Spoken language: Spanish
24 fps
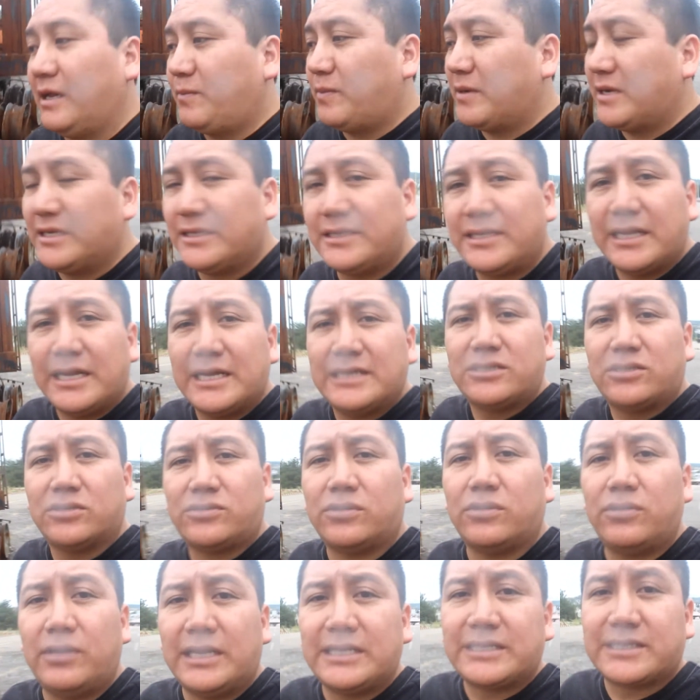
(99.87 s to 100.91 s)
Al parecer estas
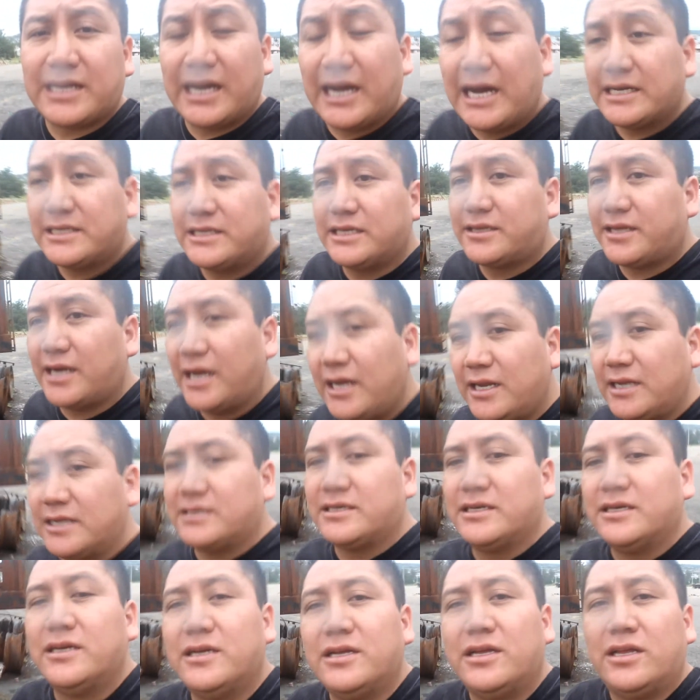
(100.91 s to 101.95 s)
son las cajas de
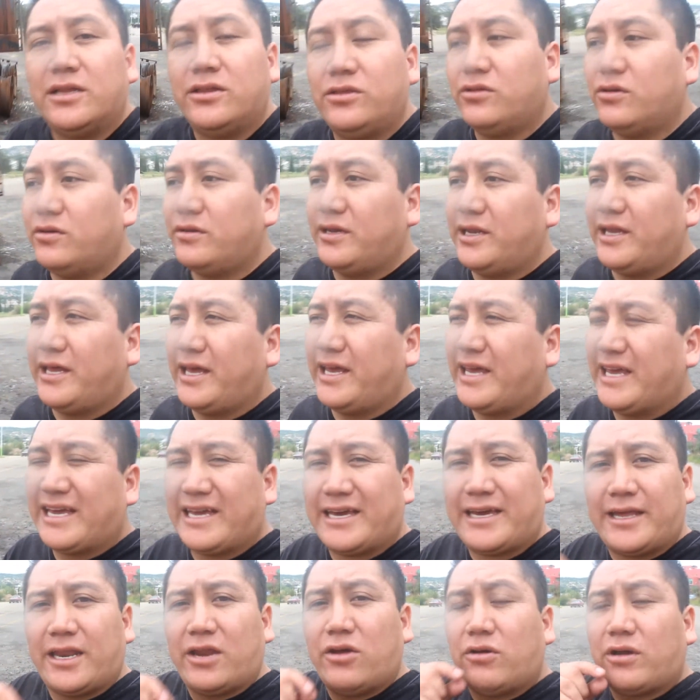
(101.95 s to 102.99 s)
trailers donde
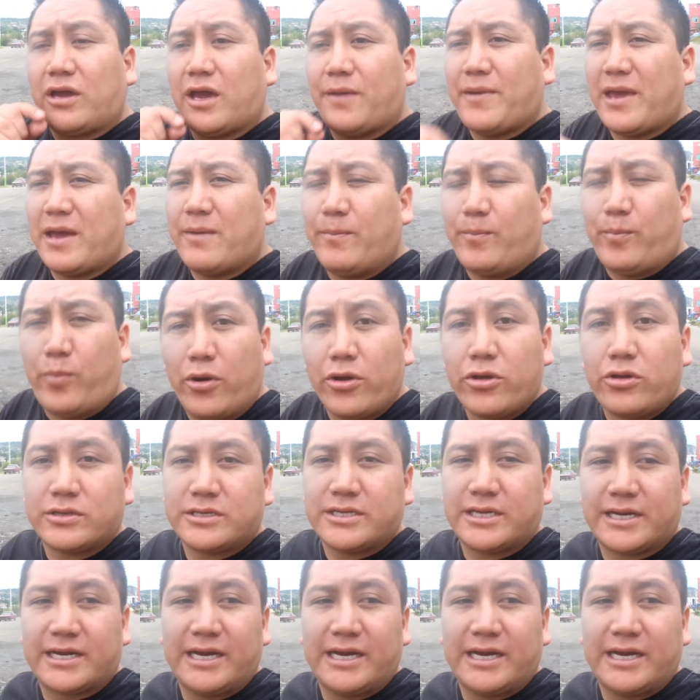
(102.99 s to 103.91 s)
creo que habían pollos